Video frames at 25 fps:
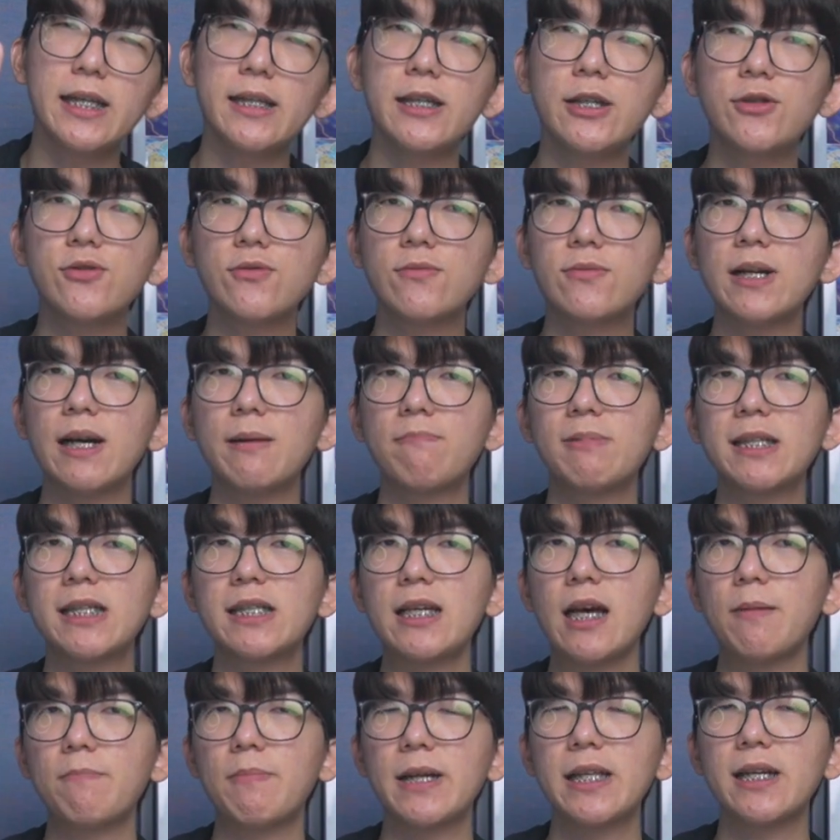Ini juga
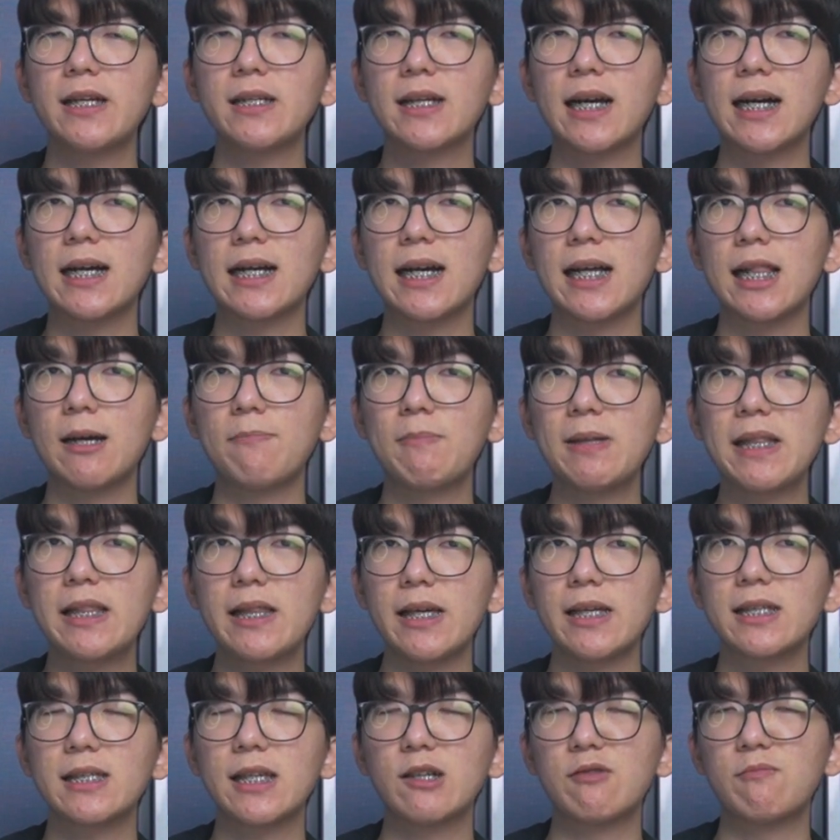persiapan yang nggak kalah
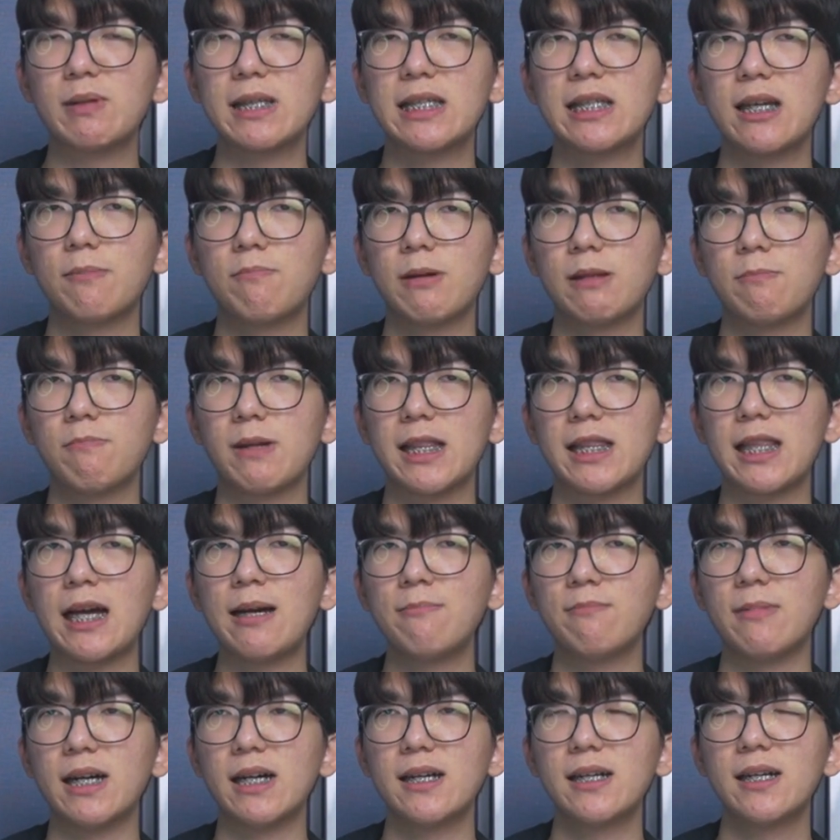penting sama persiapan
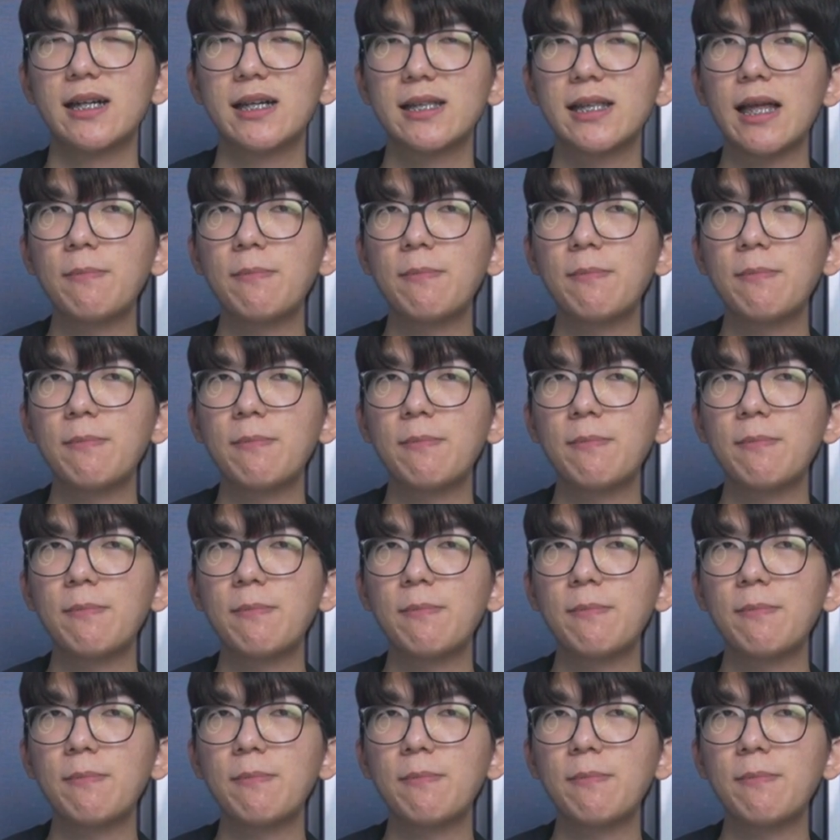pertama,